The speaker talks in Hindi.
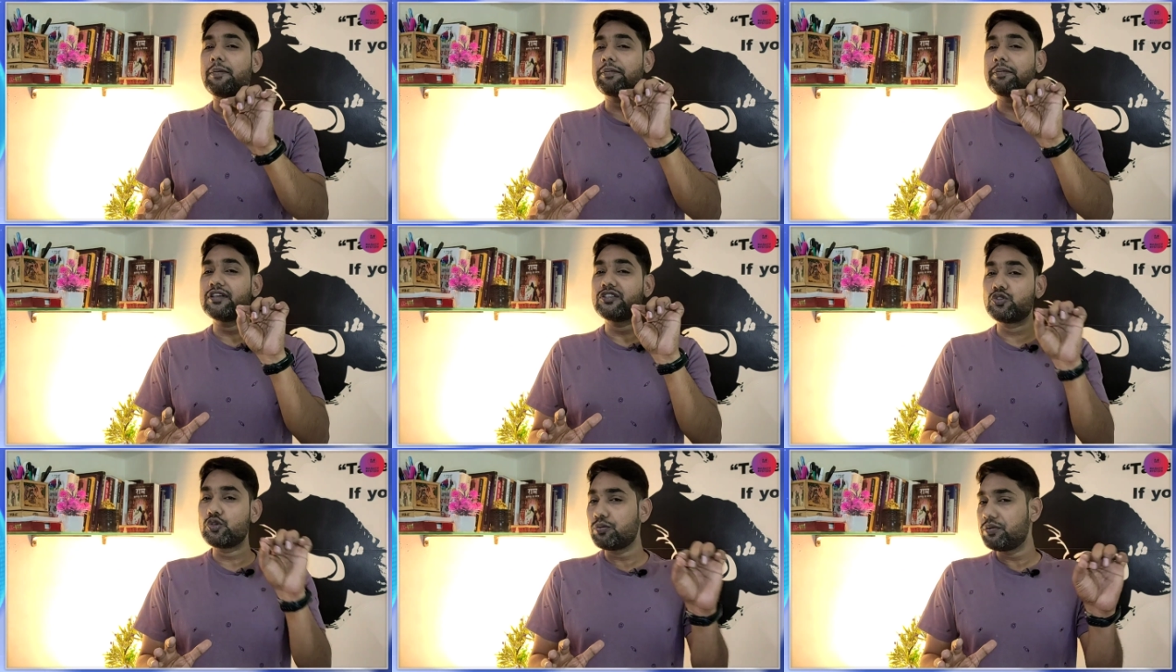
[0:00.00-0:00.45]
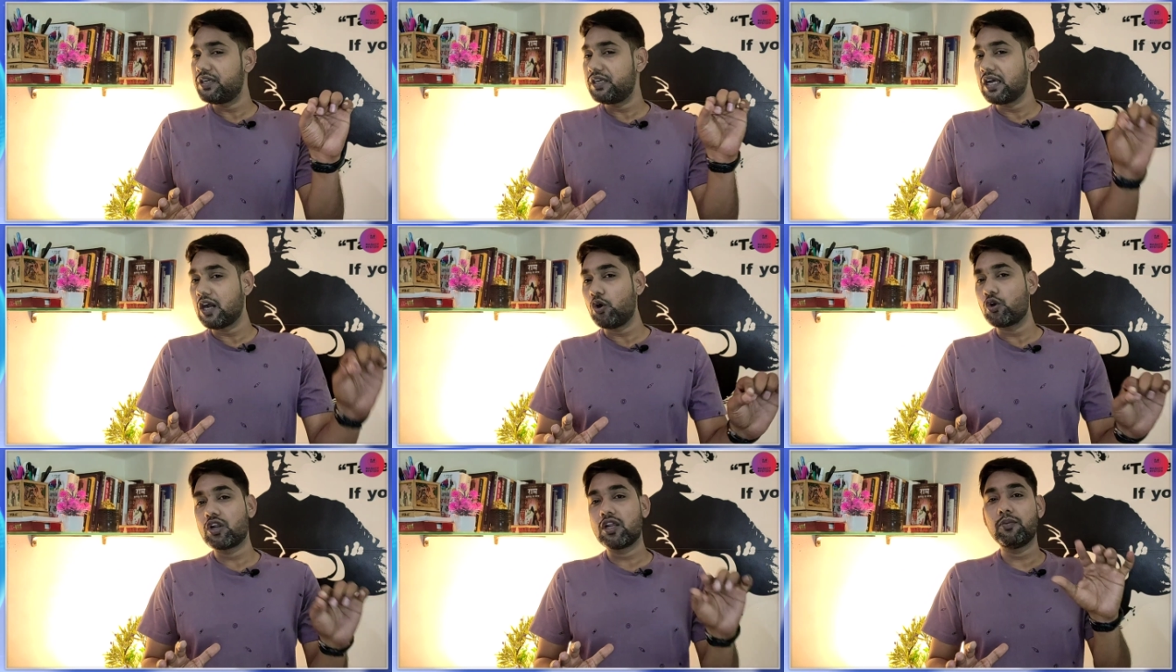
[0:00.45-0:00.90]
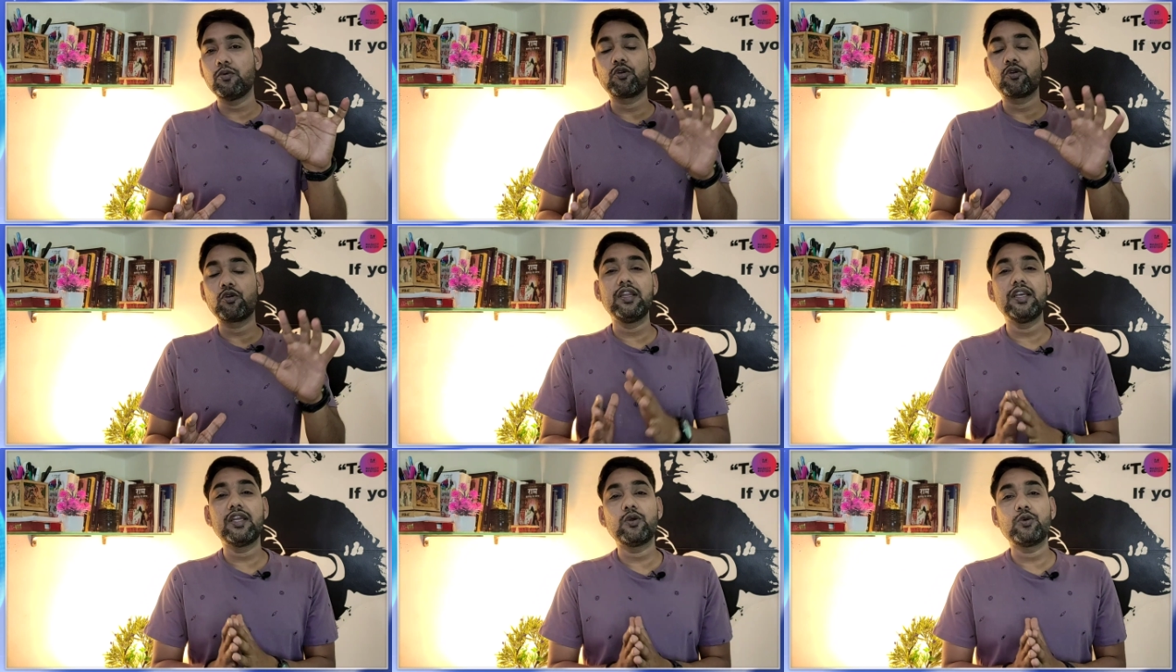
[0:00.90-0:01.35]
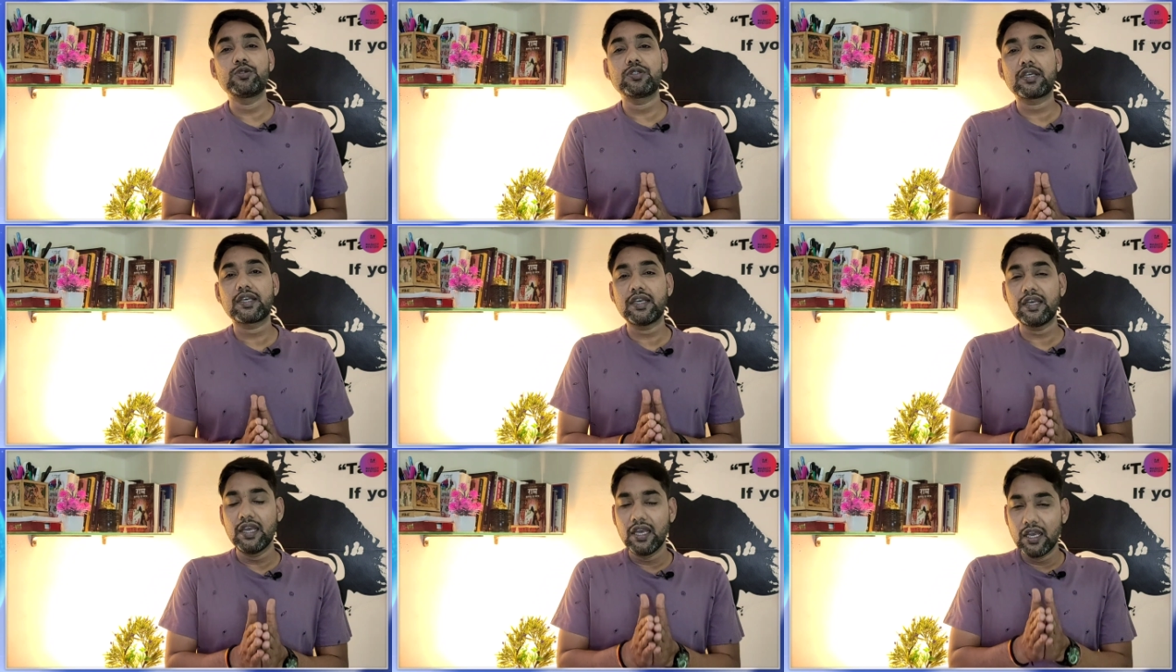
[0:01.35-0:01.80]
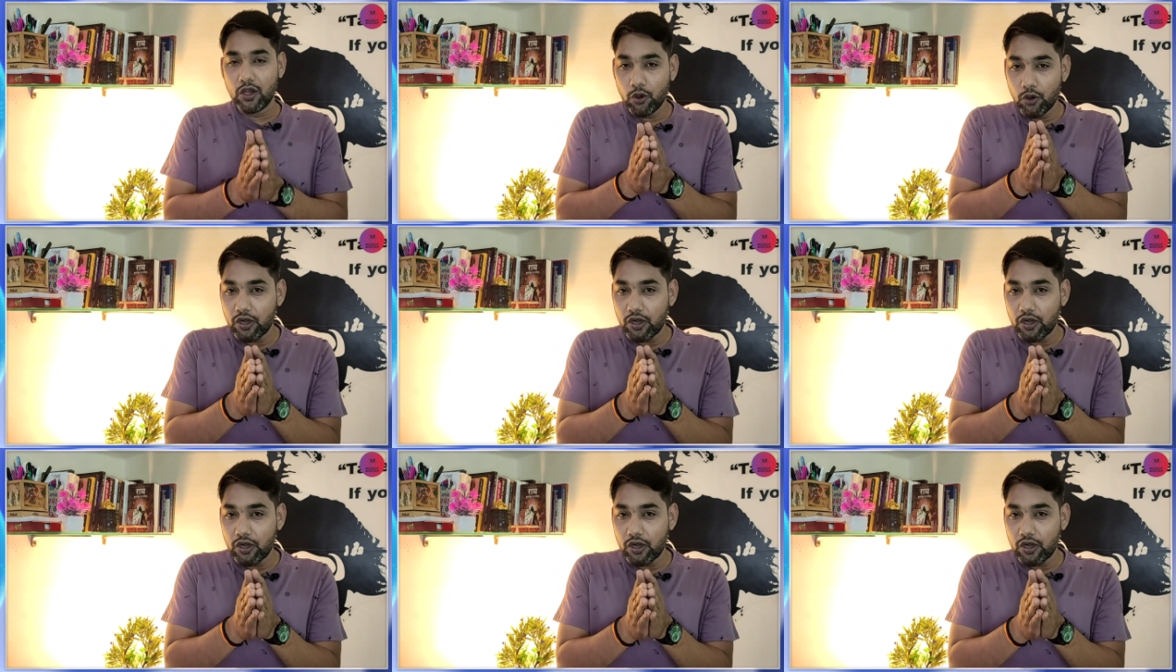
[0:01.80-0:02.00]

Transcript: आपके जो भी डाउट है वो क्लियर हो सके